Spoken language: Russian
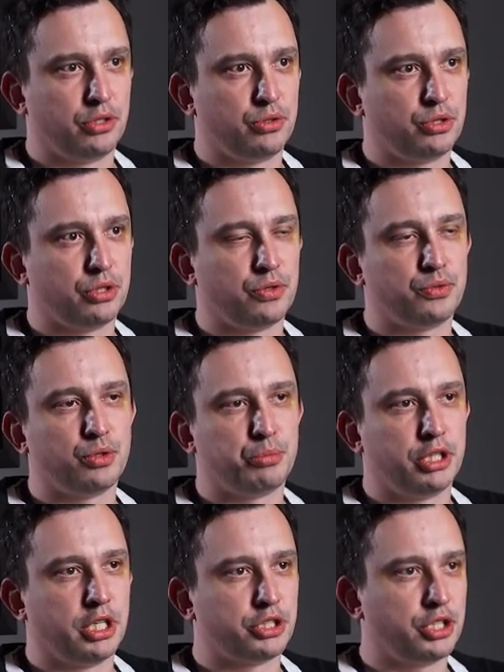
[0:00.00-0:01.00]
То есть это все
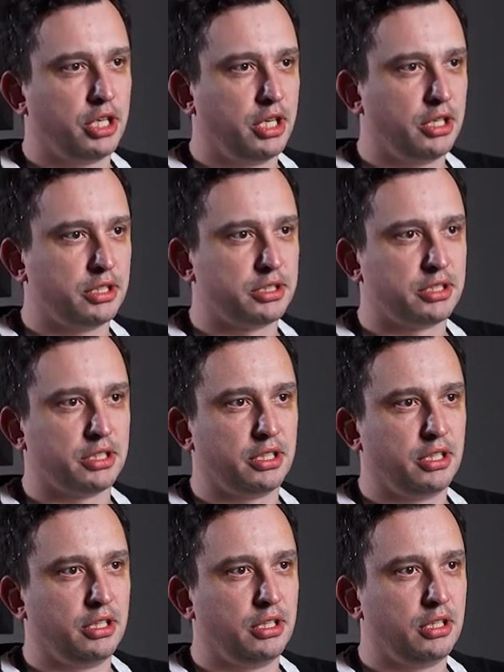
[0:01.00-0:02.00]
пригождается,
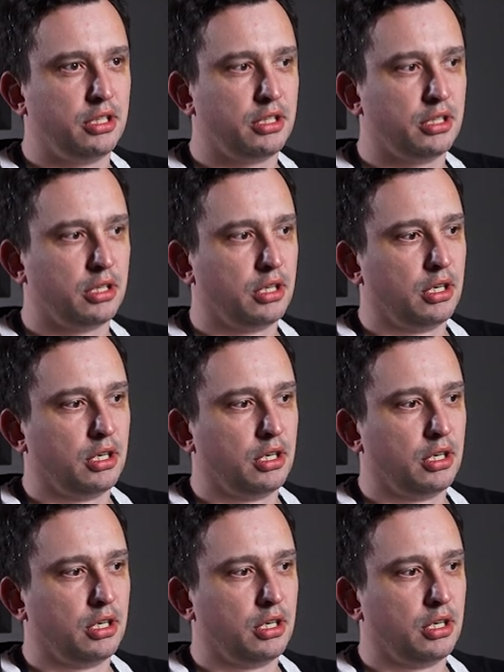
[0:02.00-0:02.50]
и